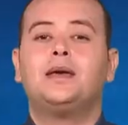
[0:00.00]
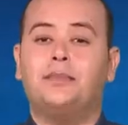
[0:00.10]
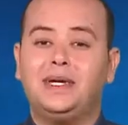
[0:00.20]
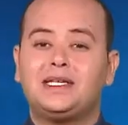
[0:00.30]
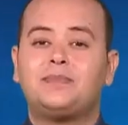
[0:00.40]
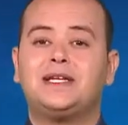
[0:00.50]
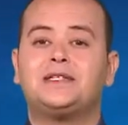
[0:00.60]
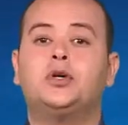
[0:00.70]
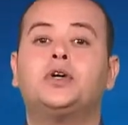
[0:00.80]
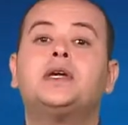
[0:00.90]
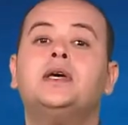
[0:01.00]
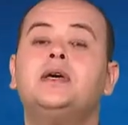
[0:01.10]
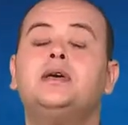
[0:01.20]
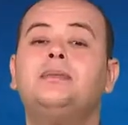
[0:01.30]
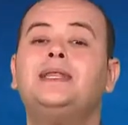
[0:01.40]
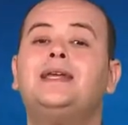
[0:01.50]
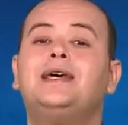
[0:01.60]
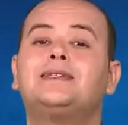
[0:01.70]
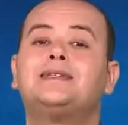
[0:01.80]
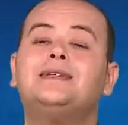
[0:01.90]
بالنسبه للسحور من
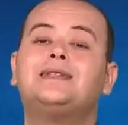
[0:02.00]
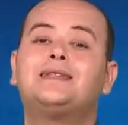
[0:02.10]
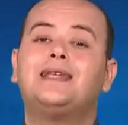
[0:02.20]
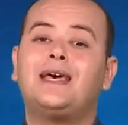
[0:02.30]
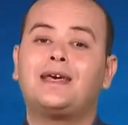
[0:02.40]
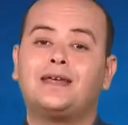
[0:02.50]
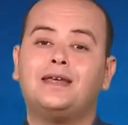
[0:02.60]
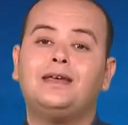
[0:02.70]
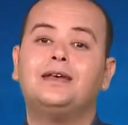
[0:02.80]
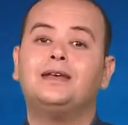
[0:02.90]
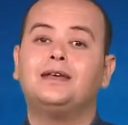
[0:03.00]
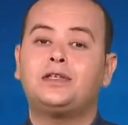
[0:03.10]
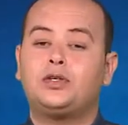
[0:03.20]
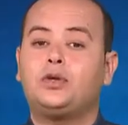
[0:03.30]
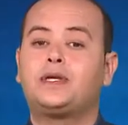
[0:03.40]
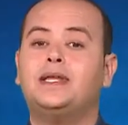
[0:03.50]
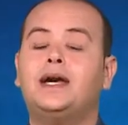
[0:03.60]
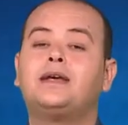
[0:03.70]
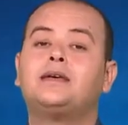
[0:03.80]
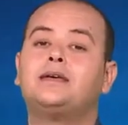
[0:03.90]
الاحسن تاخري السحور
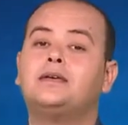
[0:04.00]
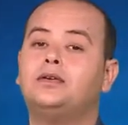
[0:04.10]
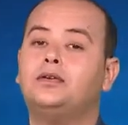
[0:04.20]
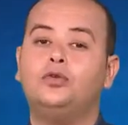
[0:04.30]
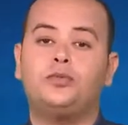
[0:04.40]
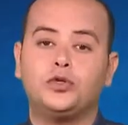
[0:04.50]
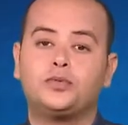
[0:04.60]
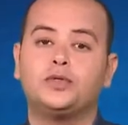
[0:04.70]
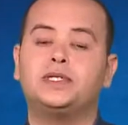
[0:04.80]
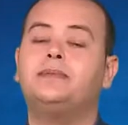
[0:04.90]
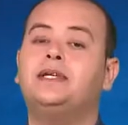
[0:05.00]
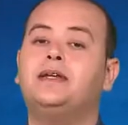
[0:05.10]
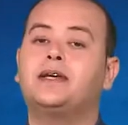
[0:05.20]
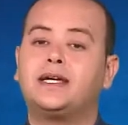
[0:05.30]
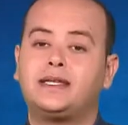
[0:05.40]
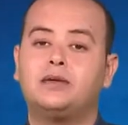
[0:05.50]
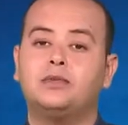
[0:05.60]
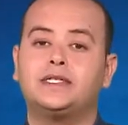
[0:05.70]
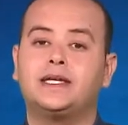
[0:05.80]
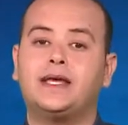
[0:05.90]
تاعك لو بلوس بوسيبل يعني قدر
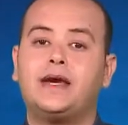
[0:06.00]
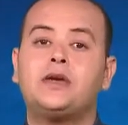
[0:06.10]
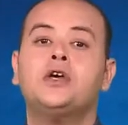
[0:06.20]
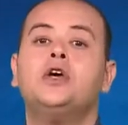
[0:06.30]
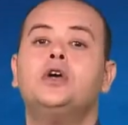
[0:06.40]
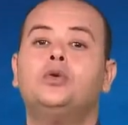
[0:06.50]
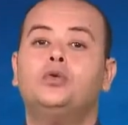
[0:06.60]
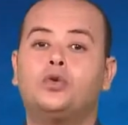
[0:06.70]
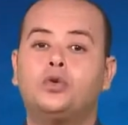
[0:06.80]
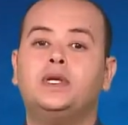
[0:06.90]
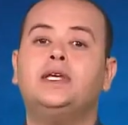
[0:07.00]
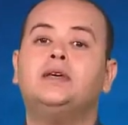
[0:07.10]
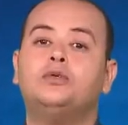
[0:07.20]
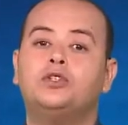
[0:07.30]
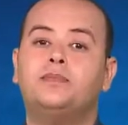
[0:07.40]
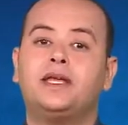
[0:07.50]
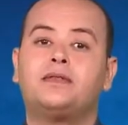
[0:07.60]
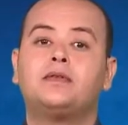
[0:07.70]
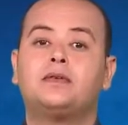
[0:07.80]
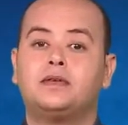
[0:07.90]
المستطاع وكولي
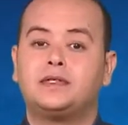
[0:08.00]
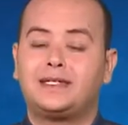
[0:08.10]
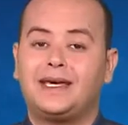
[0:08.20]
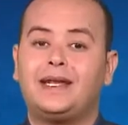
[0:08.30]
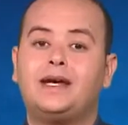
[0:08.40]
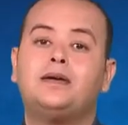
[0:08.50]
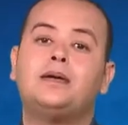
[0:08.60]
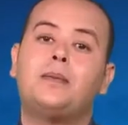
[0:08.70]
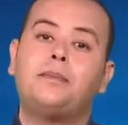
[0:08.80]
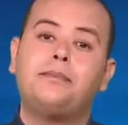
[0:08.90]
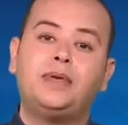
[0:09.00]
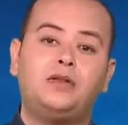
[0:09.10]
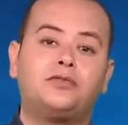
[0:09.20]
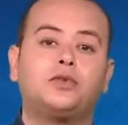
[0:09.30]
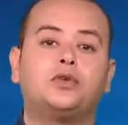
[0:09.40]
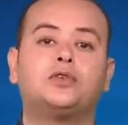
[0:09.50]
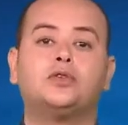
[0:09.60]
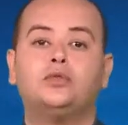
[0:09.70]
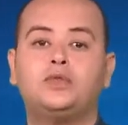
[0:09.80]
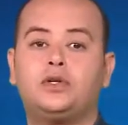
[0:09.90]
وجبات صغيره بين الفطور
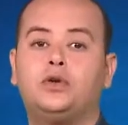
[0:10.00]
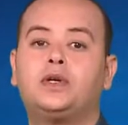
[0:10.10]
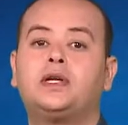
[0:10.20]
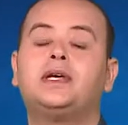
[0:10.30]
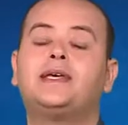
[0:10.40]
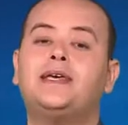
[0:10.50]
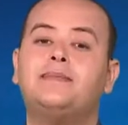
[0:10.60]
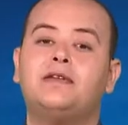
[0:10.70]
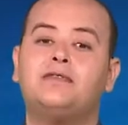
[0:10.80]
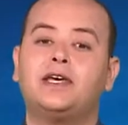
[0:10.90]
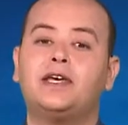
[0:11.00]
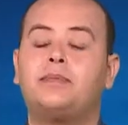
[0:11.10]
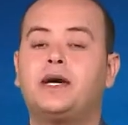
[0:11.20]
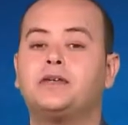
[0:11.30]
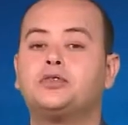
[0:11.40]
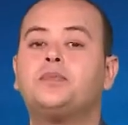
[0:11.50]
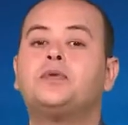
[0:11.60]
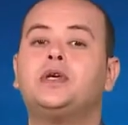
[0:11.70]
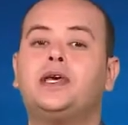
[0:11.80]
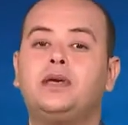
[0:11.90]
والسحور كيما الفاكهه باغ اكزومبل
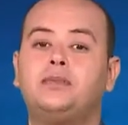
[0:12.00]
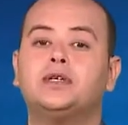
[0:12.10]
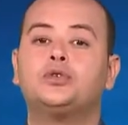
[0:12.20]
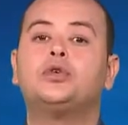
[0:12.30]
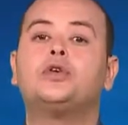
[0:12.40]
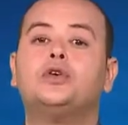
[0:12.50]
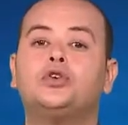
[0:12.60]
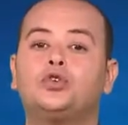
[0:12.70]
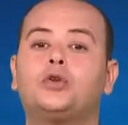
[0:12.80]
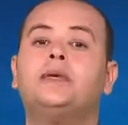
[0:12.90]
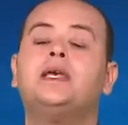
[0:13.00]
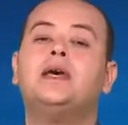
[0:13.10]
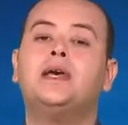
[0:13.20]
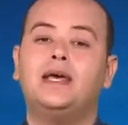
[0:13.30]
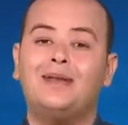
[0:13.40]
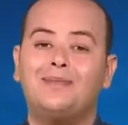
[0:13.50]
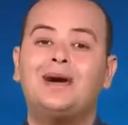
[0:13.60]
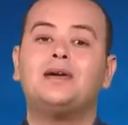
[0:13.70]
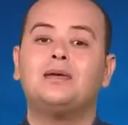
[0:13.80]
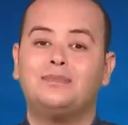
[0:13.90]
اي بيان سور اشربي
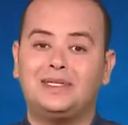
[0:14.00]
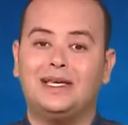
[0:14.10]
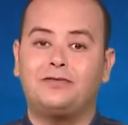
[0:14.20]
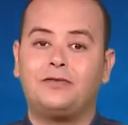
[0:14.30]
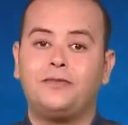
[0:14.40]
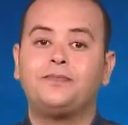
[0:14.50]
الماء بزاف